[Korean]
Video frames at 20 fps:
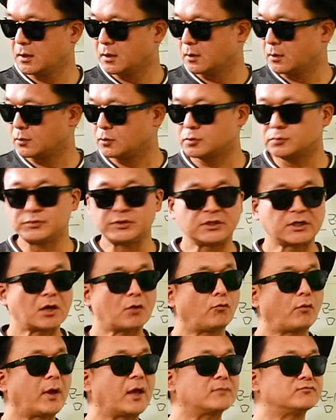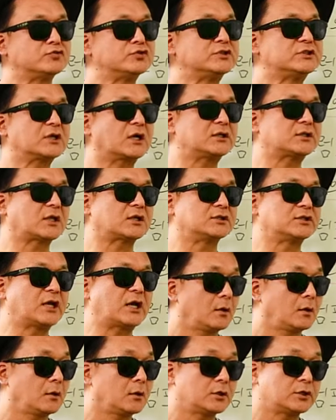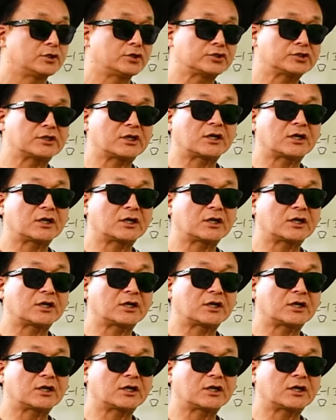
그럼 이게 왜 문제가 되느냐? 이현지